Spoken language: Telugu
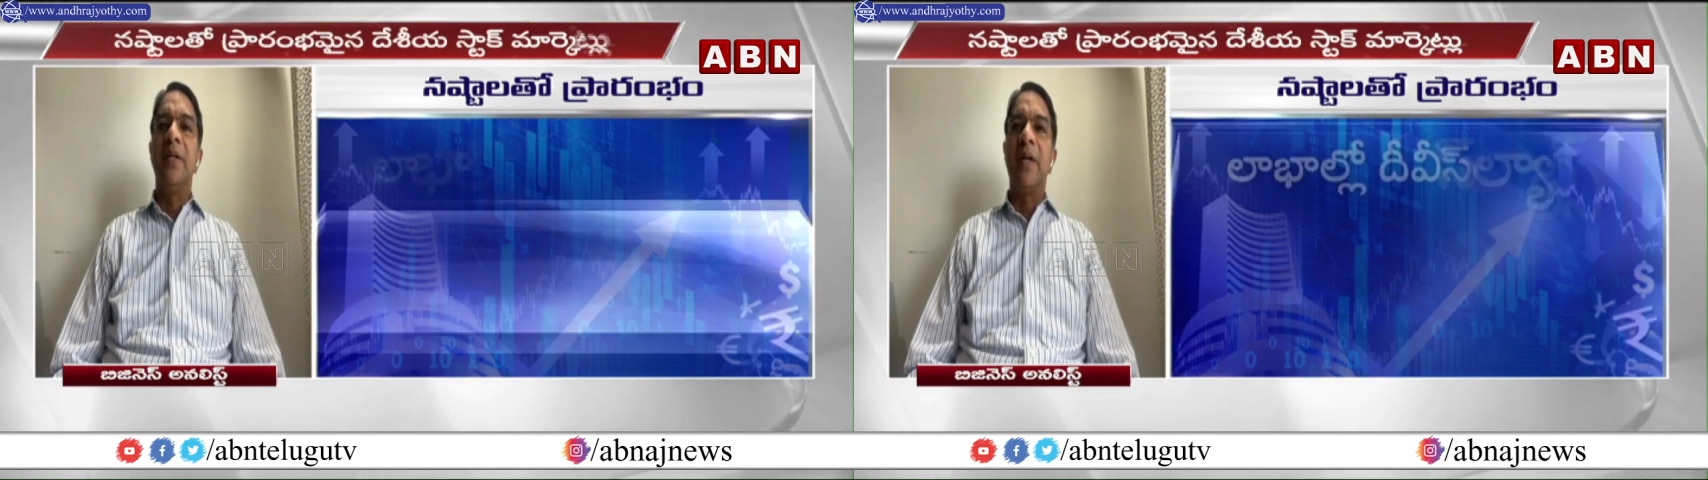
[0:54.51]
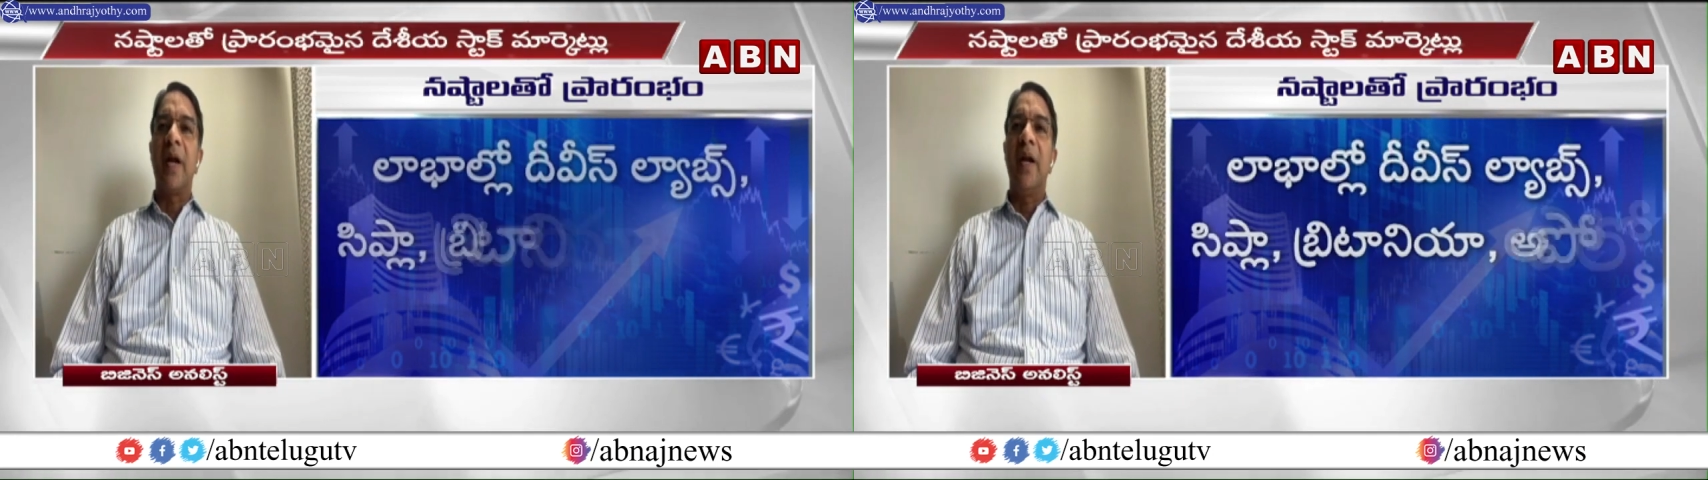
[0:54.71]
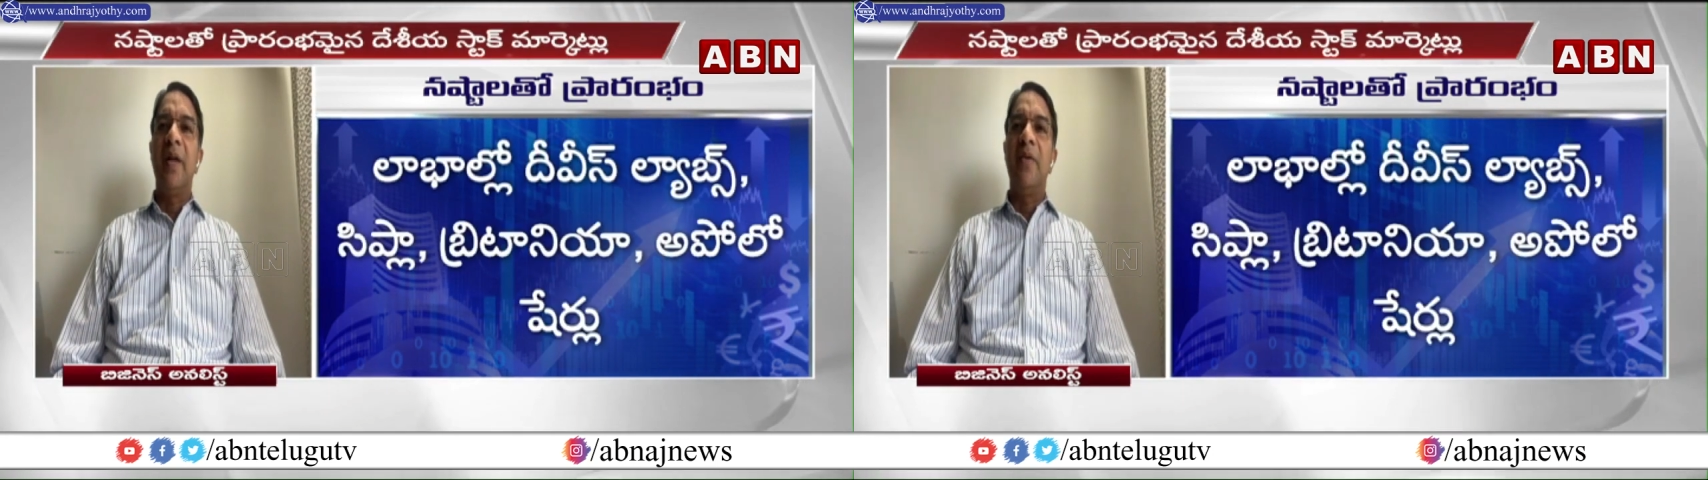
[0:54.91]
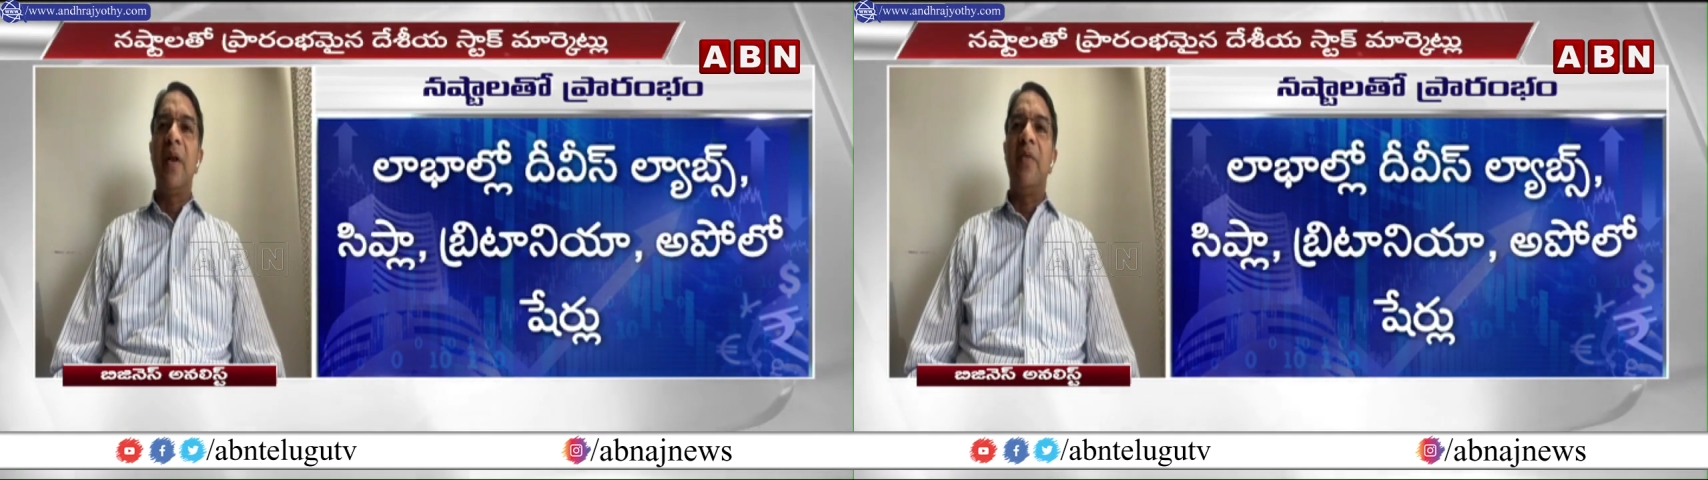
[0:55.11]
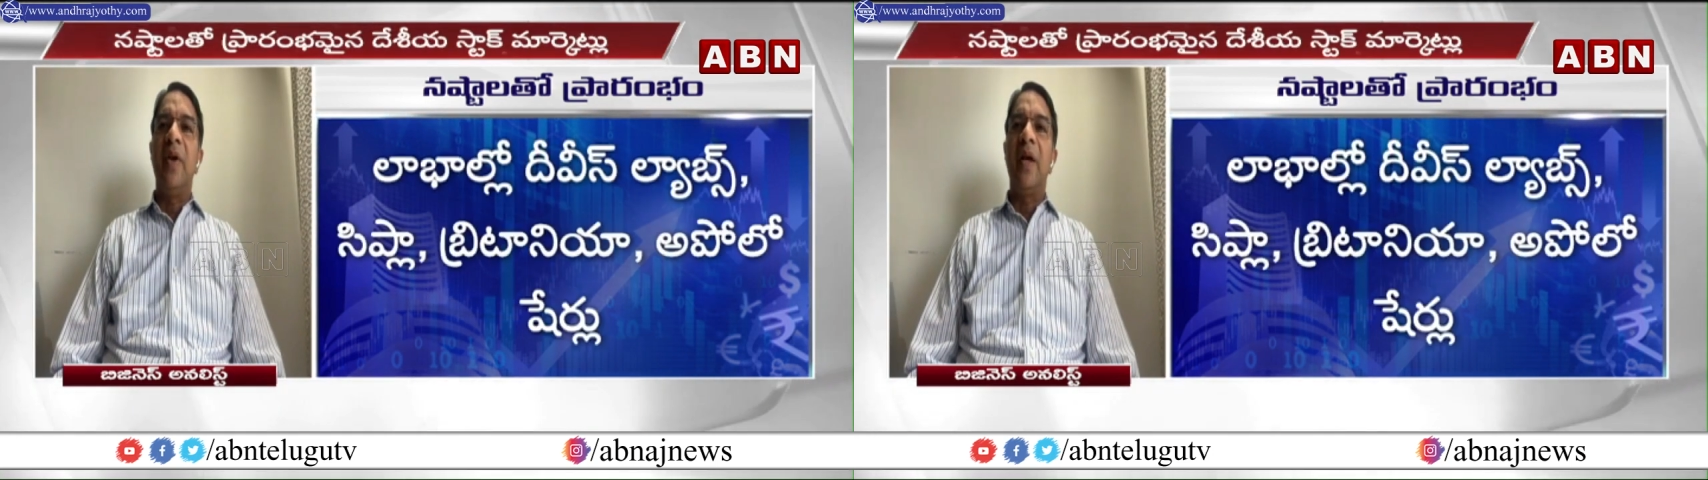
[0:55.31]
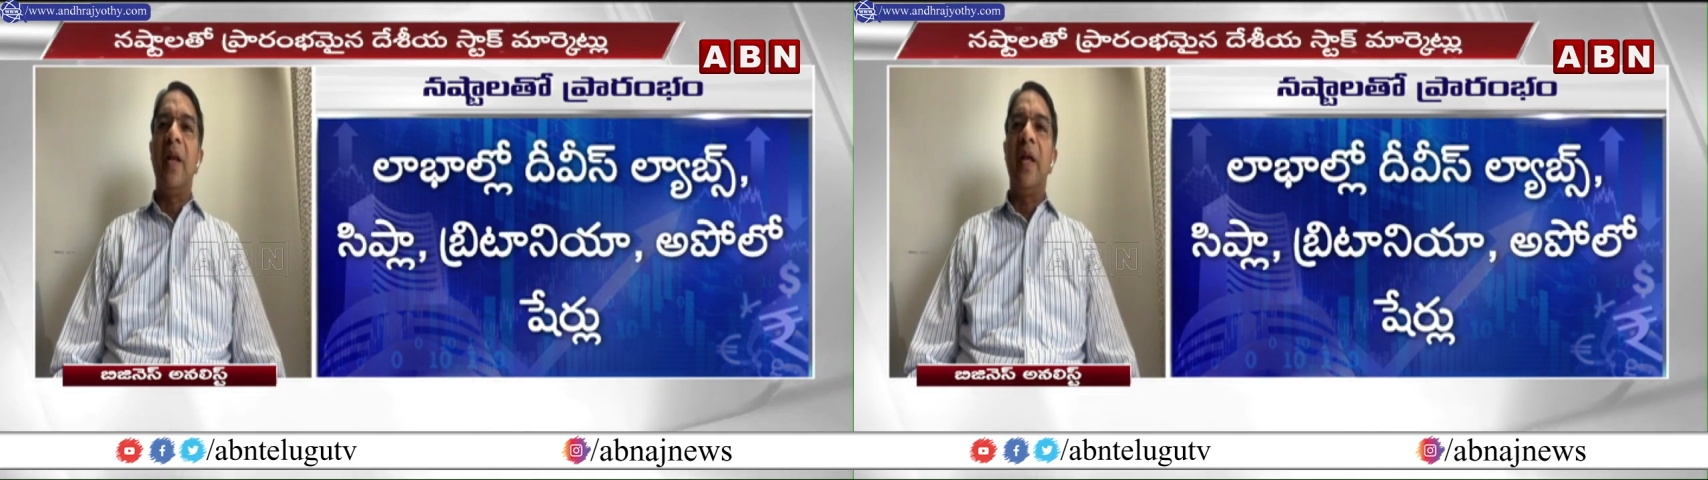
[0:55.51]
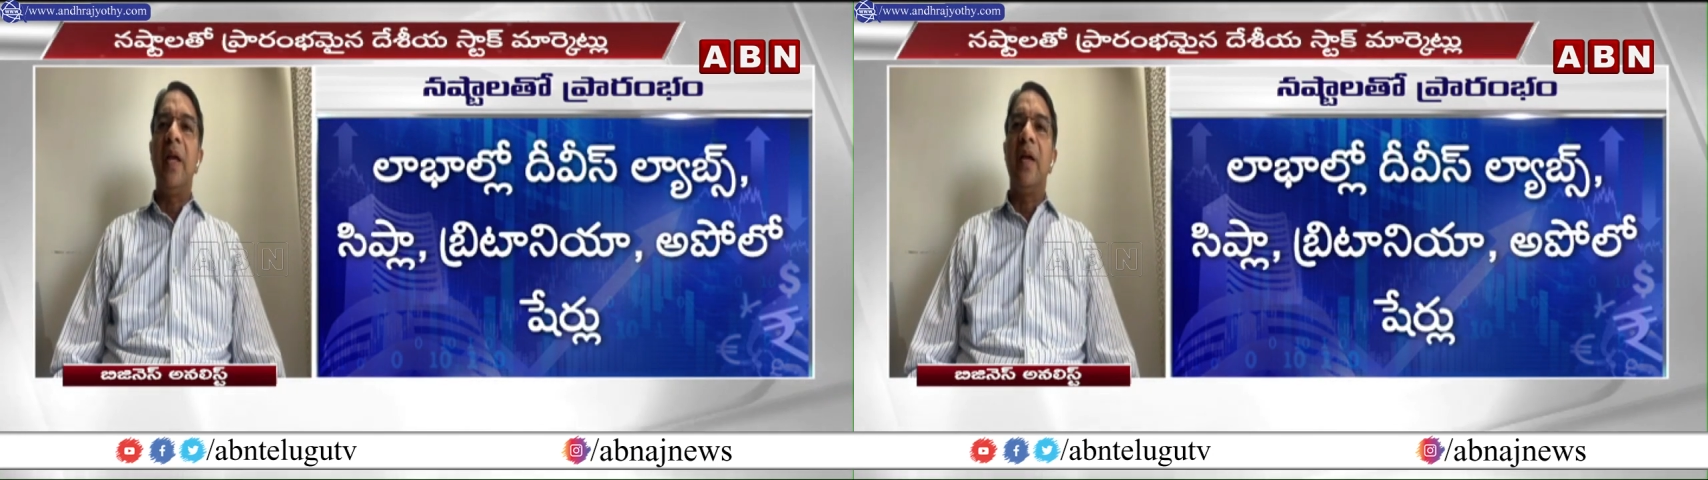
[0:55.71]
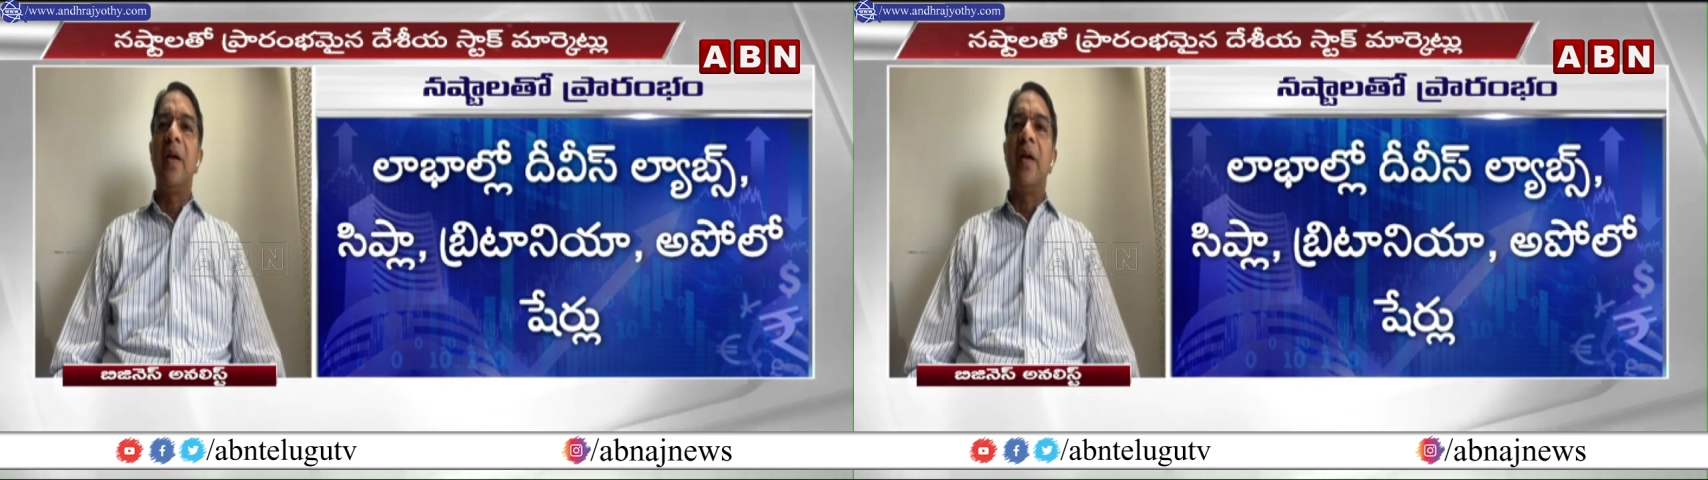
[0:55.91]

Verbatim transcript: సెకండ్ ఇవాళ వీక్లీ